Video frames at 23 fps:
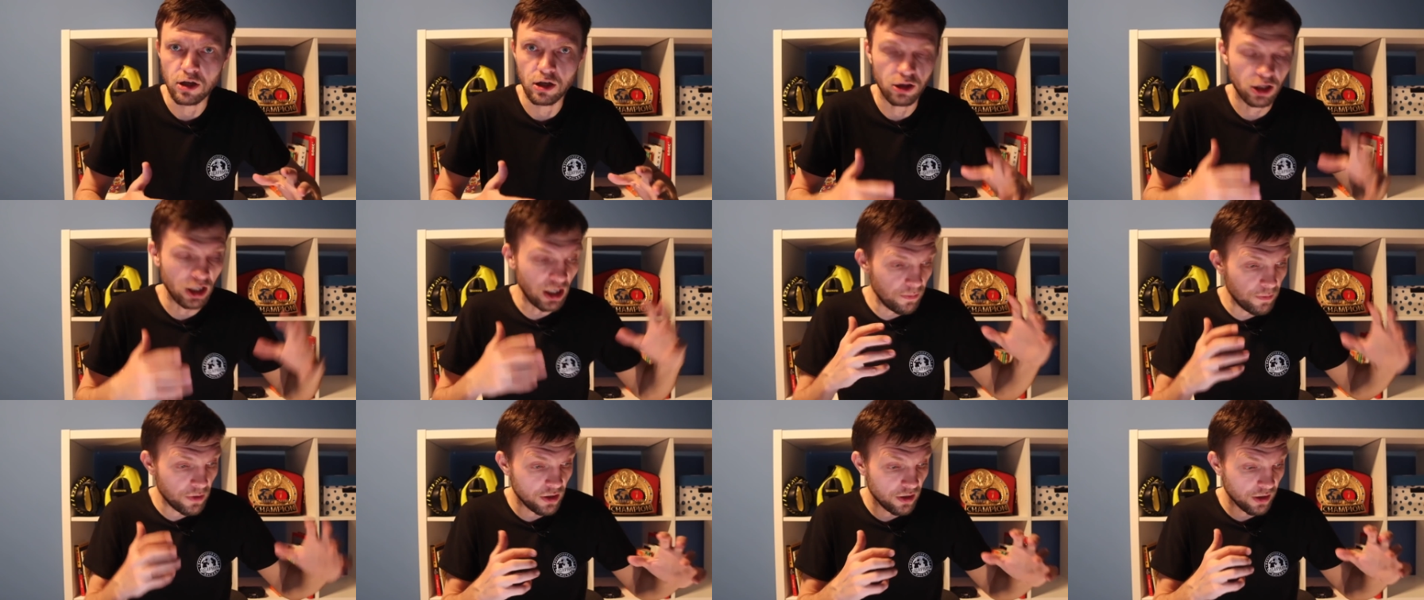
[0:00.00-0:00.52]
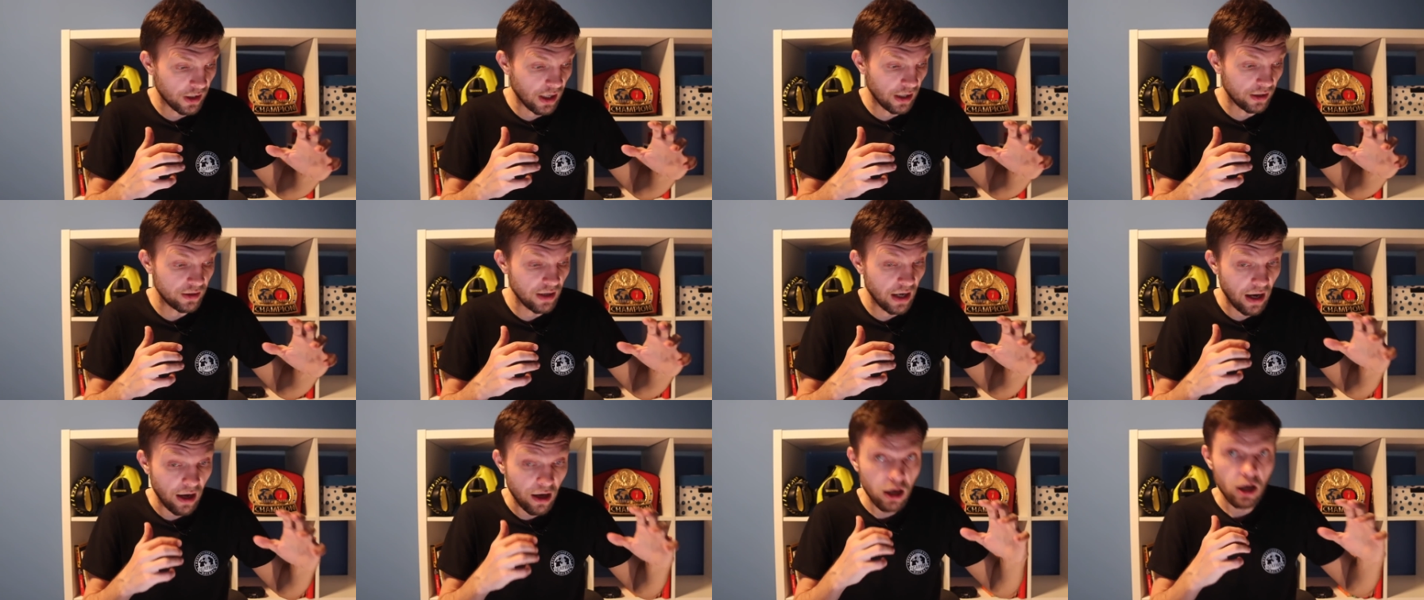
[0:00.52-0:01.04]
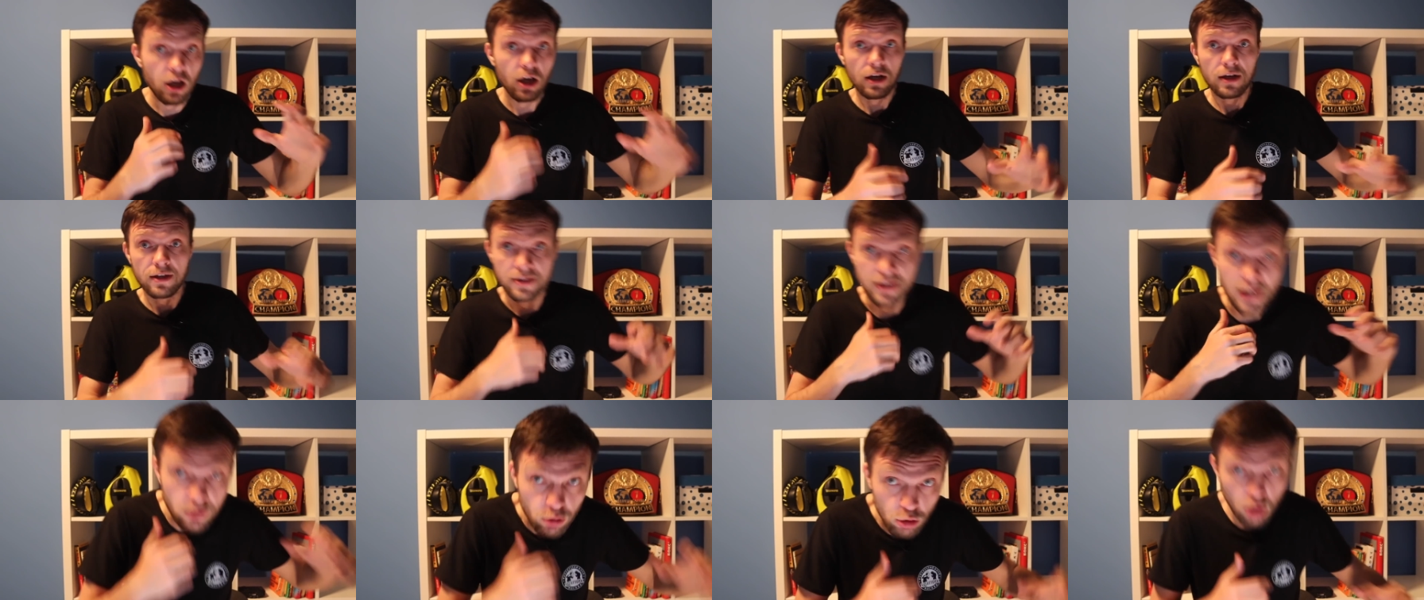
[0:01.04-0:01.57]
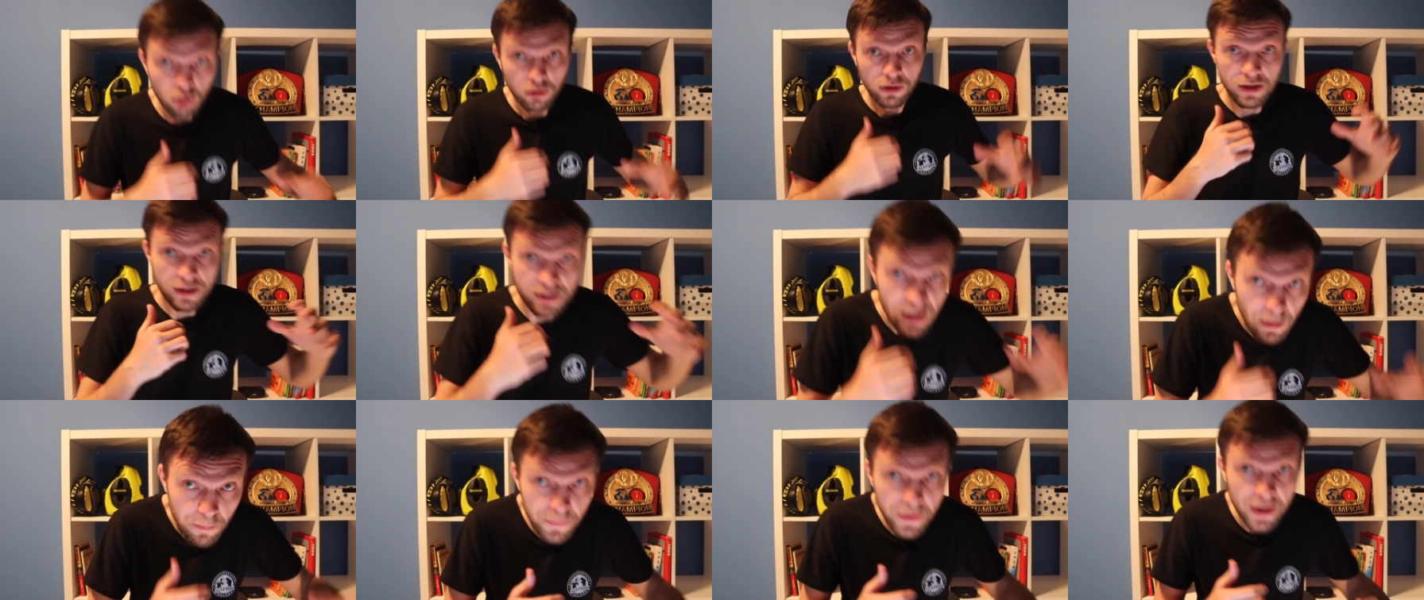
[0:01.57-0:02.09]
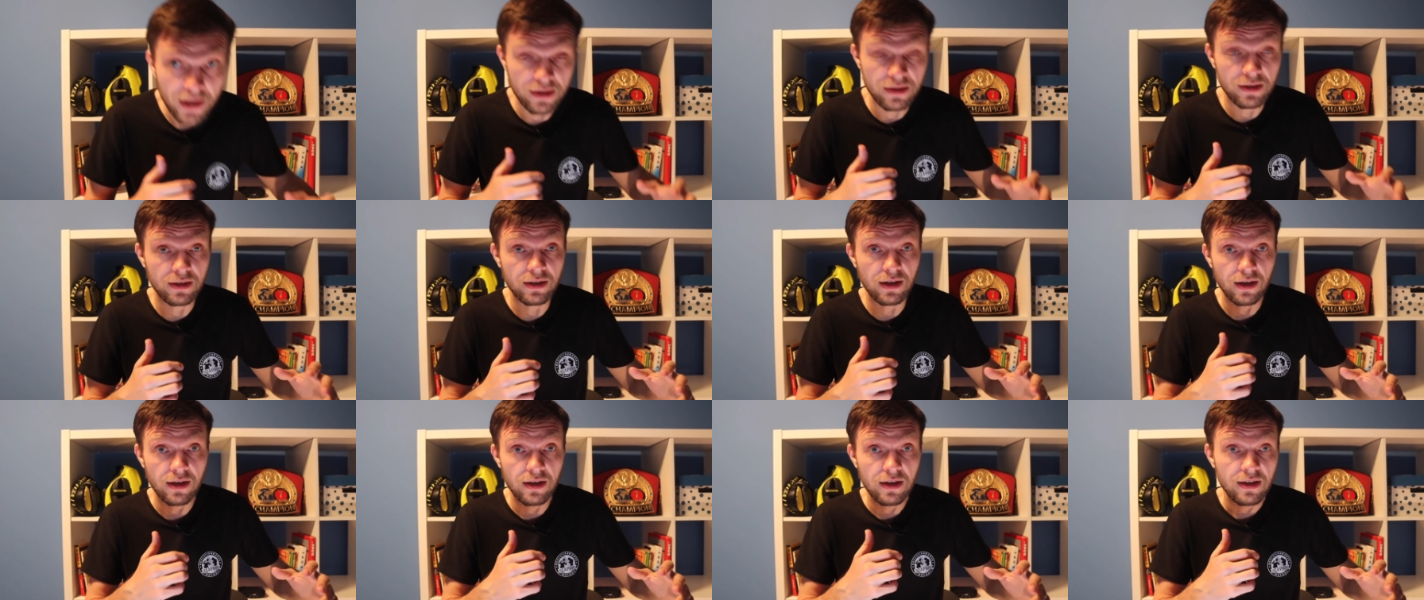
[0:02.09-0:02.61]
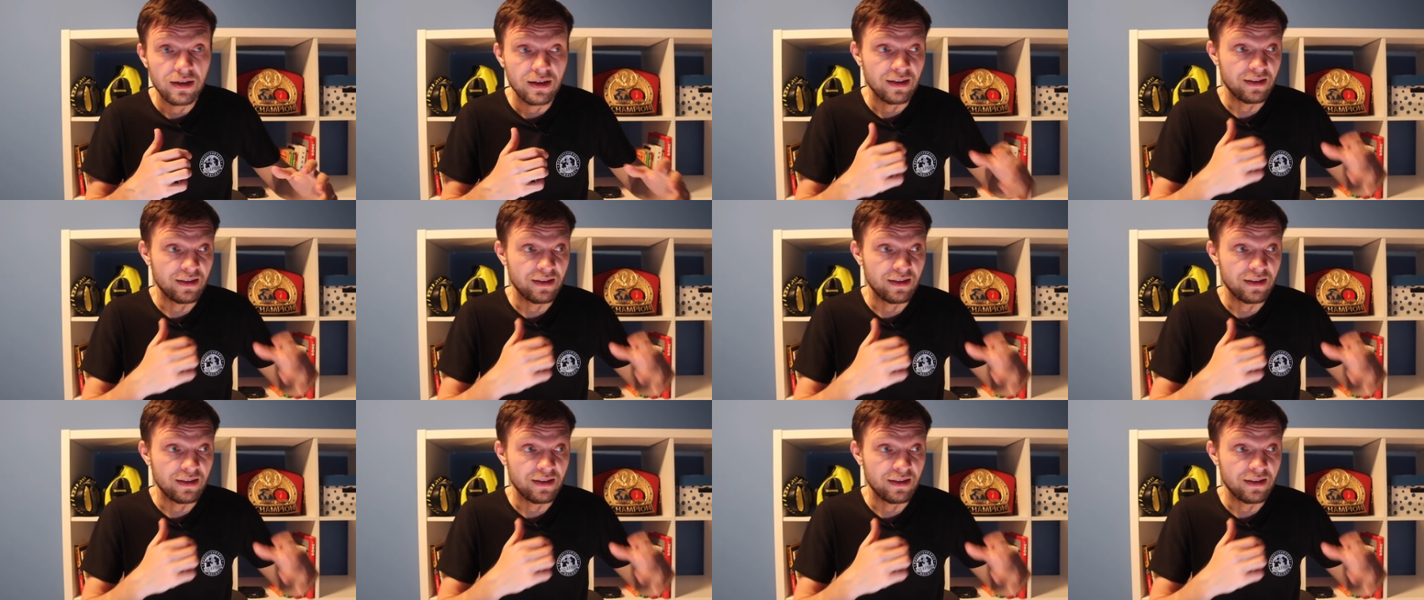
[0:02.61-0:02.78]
Это именно когда задергал соперника,